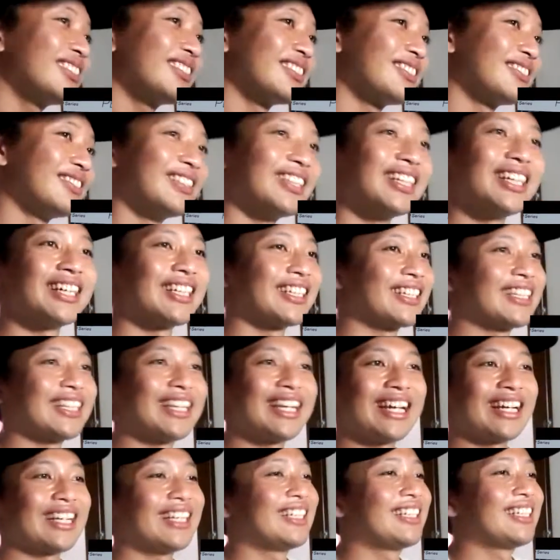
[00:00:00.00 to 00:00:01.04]
Wah, arti
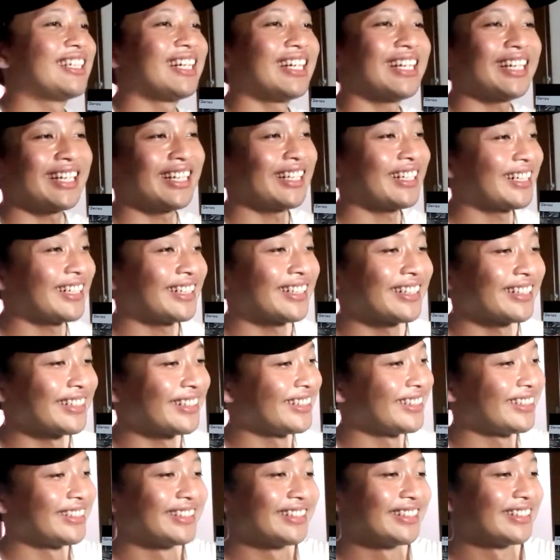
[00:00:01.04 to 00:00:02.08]
lagi dah.
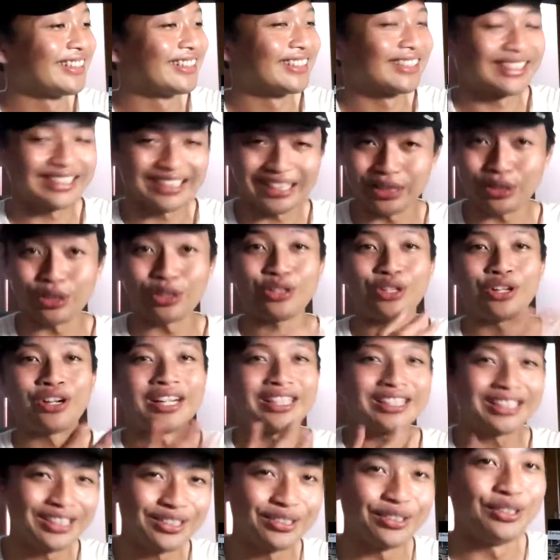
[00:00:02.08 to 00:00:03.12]
Kita tonton
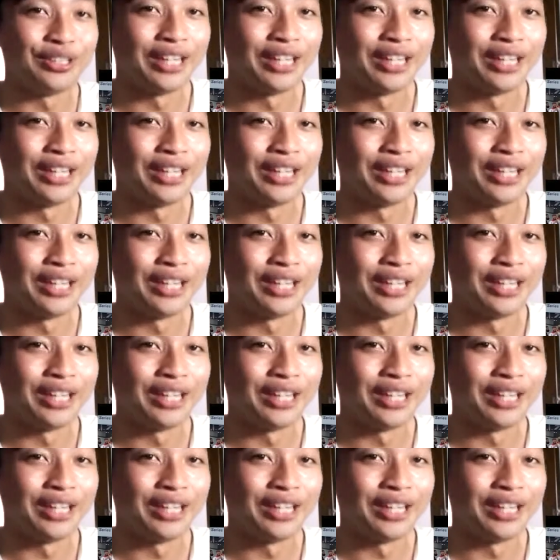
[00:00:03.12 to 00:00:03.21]
aja dulu